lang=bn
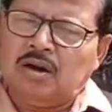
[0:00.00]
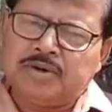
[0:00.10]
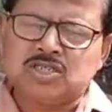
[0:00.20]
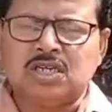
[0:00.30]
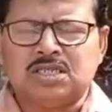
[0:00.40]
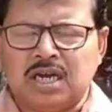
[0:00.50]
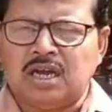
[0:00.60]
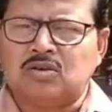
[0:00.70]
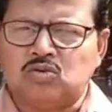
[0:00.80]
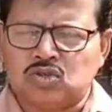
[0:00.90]
আমরা সেই
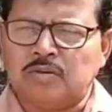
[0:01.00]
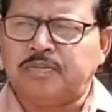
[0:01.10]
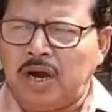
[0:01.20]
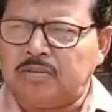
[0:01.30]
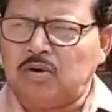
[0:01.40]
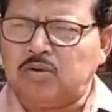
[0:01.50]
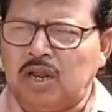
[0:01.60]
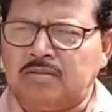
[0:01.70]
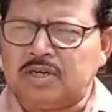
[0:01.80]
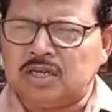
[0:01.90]
জায়গা করতে পারবো
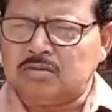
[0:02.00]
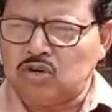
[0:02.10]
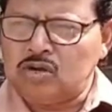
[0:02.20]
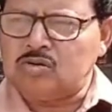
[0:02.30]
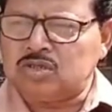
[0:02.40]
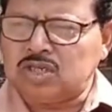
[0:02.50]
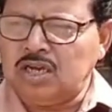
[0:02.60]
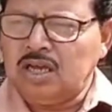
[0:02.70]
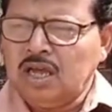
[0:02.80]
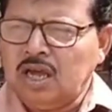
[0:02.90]
বলে আমাদের মনে হয়েছে
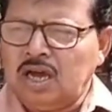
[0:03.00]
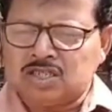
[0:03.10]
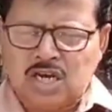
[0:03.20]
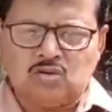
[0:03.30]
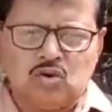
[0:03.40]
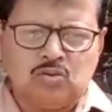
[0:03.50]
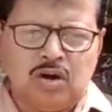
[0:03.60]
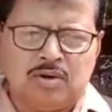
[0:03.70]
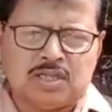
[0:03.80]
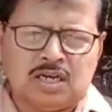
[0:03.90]
আশা করব
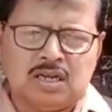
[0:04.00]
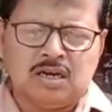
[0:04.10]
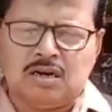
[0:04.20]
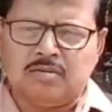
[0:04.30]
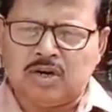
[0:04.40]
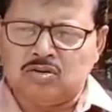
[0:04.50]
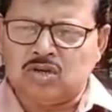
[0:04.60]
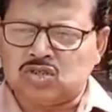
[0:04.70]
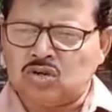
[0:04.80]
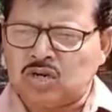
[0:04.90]
আমাদের
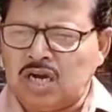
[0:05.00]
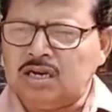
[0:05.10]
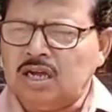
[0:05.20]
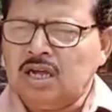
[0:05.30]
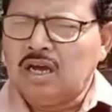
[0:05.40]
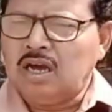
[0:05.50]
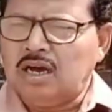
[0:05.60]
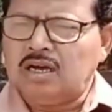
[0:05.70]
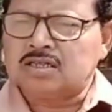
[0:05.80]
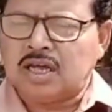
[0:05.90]
মাননীয় সরকার
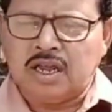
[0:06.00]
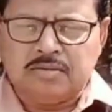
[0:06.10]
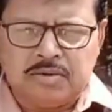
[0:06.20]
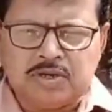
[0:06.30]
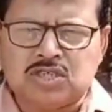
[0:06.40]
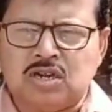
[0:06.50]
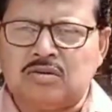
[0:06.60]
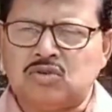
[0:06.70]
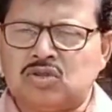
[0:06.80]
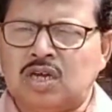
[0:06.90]
তারা এই
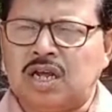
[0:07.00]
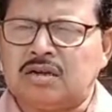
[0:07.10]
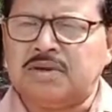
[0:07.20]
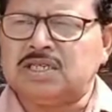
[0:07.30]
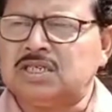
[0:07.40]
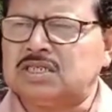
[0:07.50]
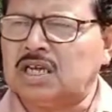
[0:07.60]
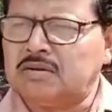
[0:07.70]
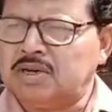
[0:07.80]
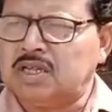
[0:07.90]
বিবেচনার মধ্যে রাখবেন যে
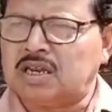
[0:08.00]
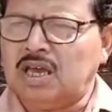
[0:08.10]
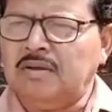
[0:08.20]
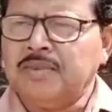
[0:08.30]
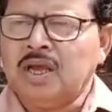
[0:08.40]
ছেলেমেয়েদেরকে